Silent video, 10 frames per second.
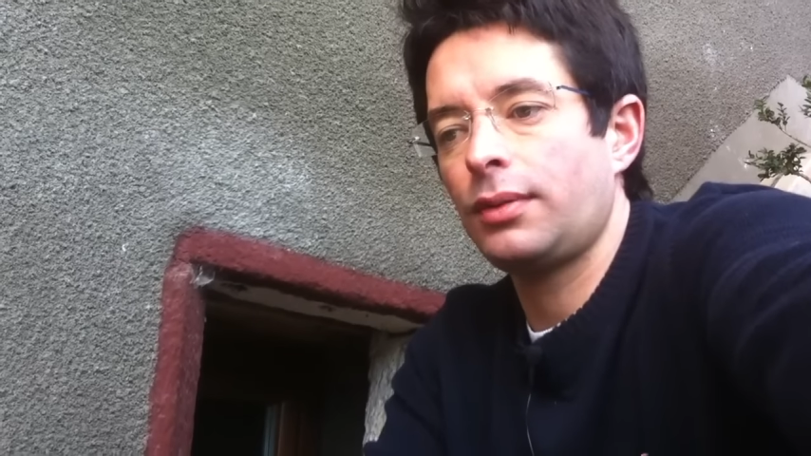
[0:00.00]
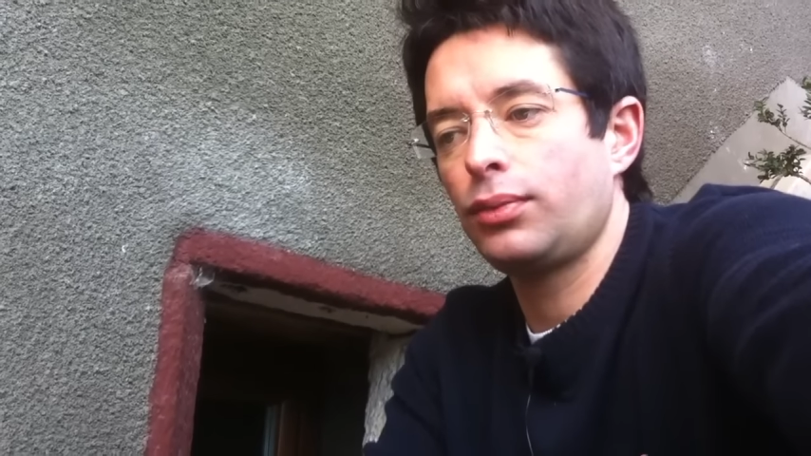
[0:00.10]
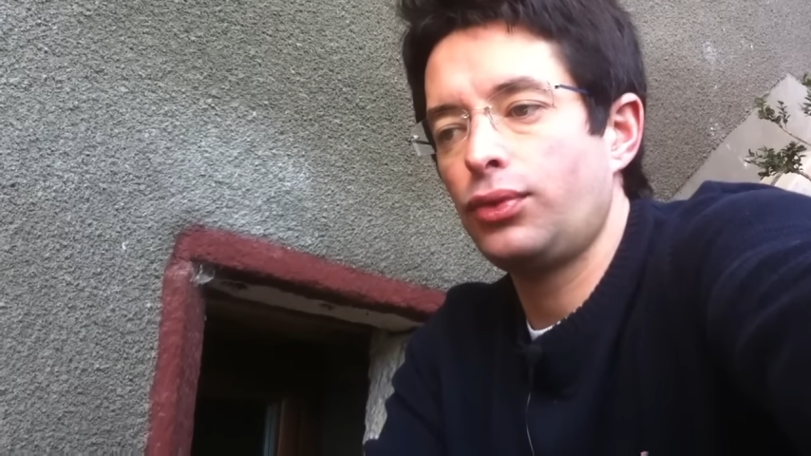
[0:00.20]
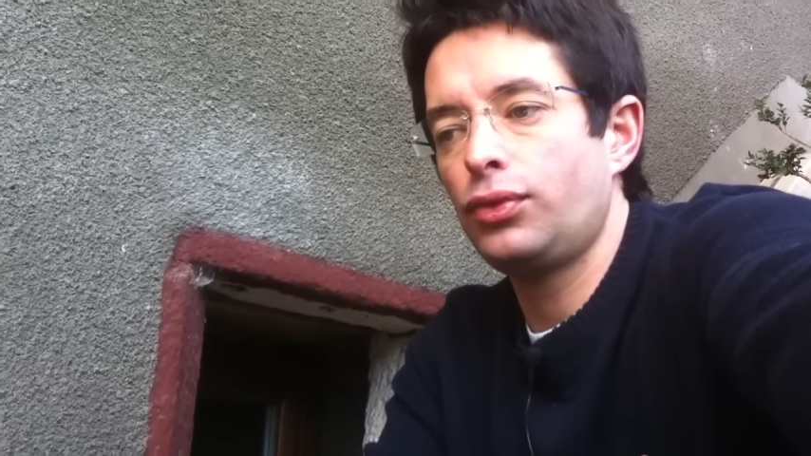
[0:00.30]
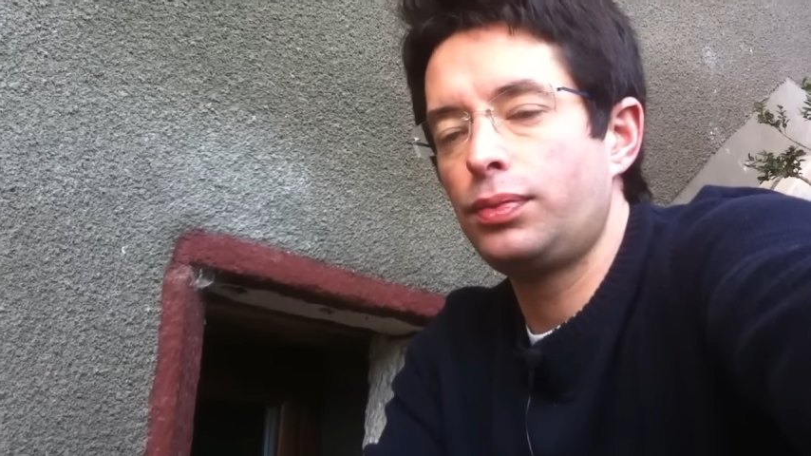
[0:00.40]
avoir
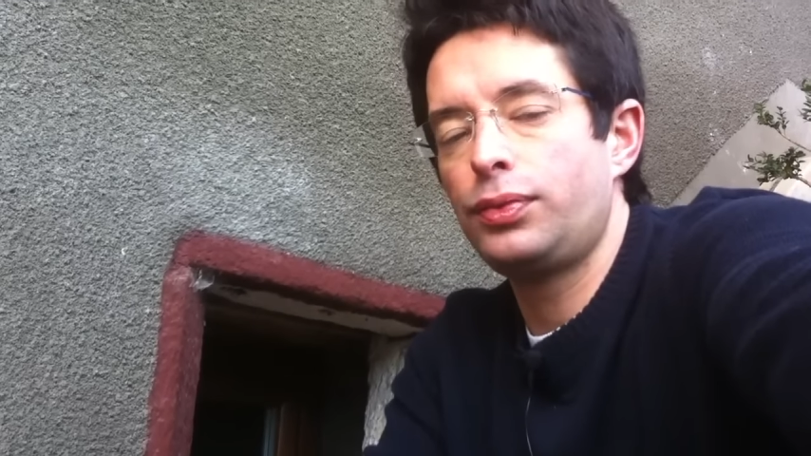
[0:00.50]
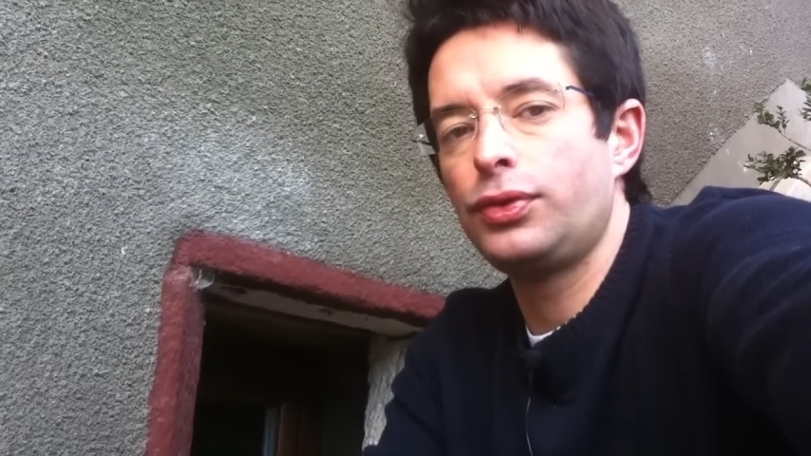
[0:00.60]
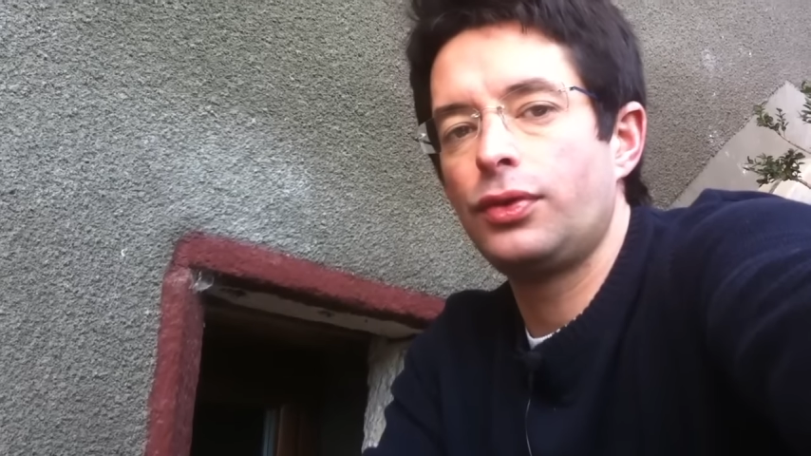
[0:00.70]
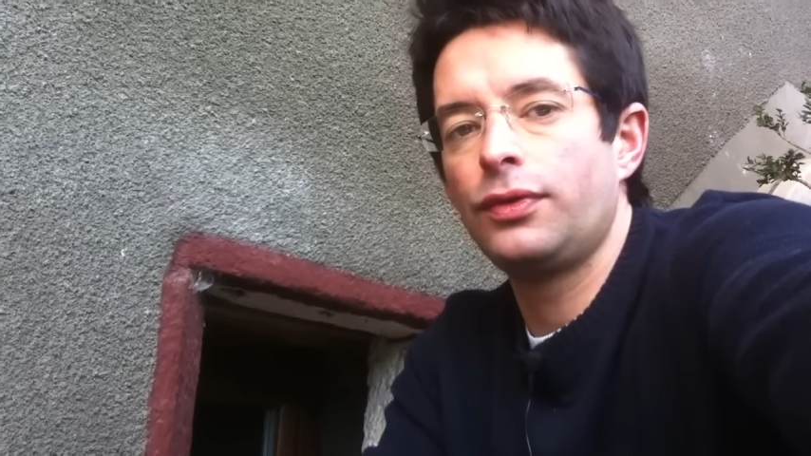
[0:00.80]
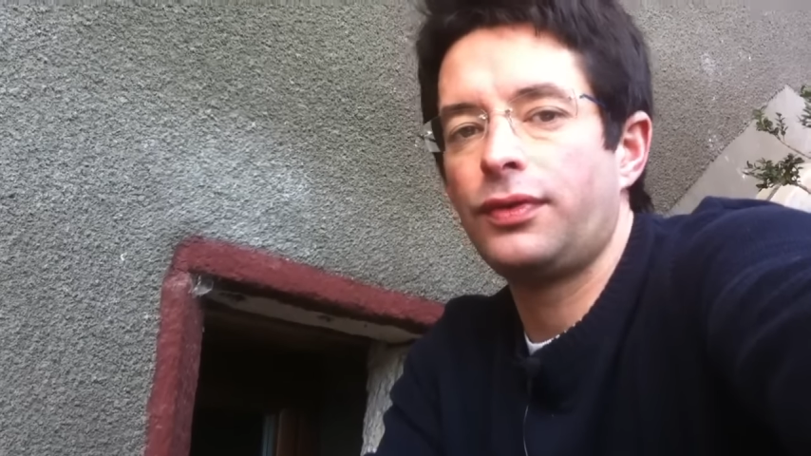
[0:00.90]
beaucoup
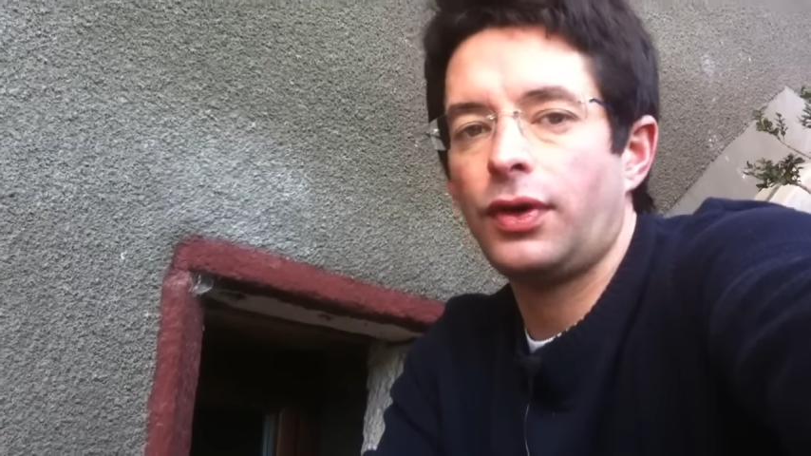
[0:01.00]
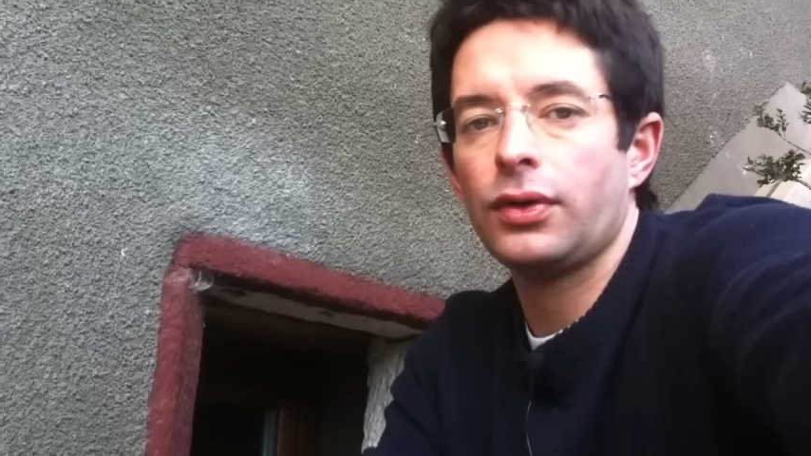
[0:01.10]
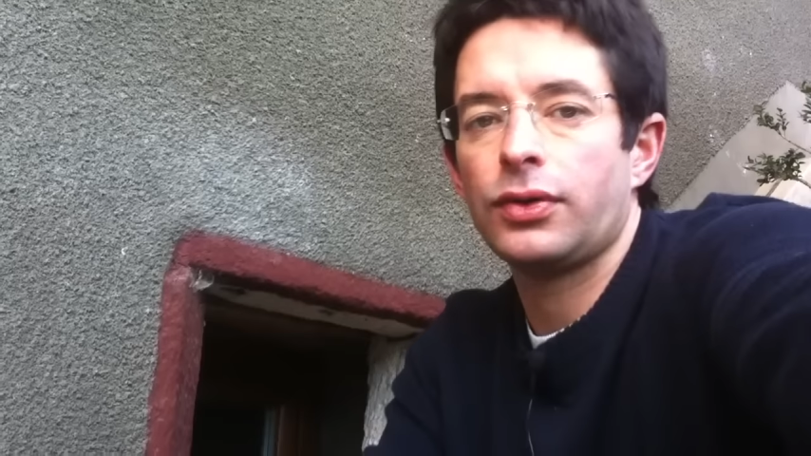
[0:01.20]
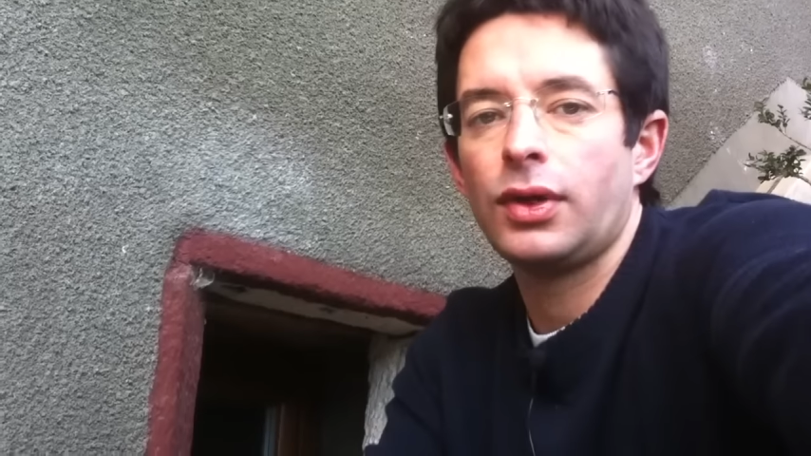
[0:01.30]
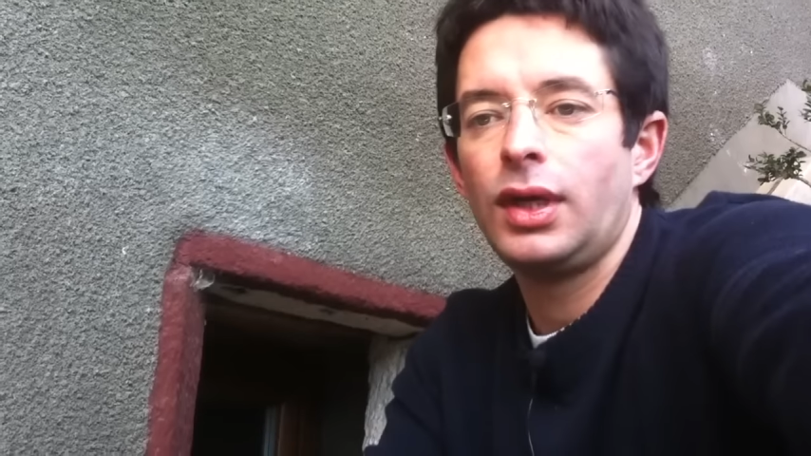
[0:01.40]
plus de
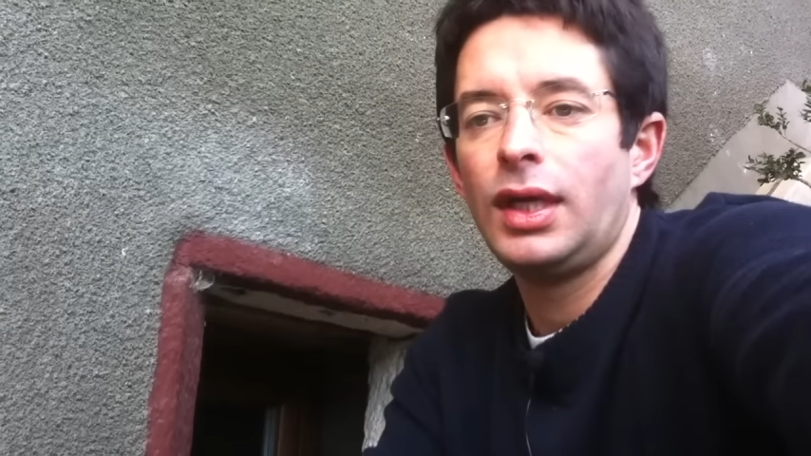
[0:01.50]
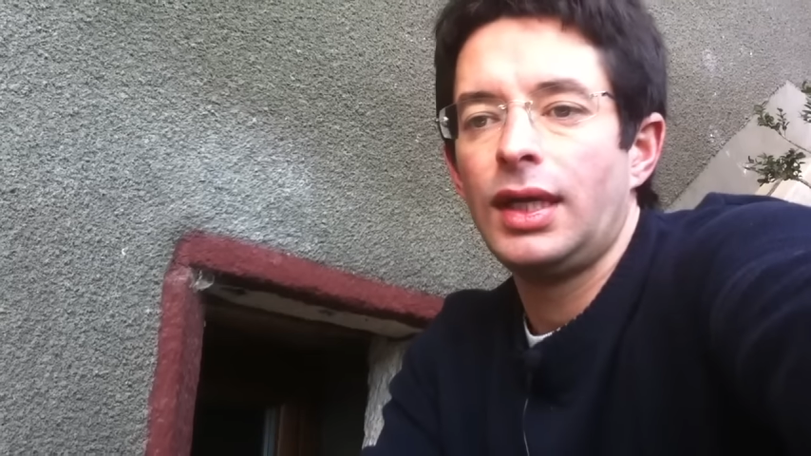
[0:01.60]
force